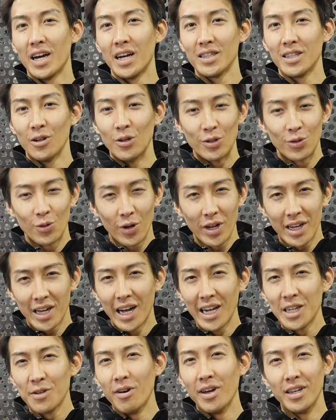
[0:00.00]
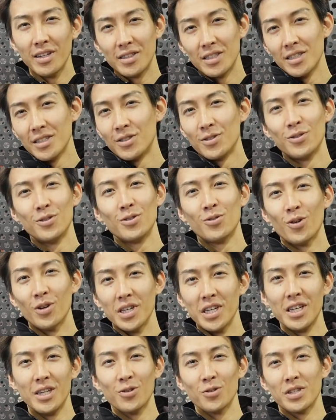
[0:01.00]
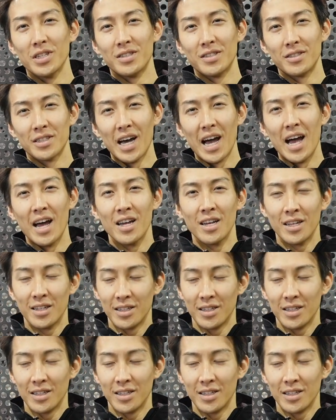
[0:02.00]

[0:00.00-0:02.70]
い方のどれかには一致するといいのですが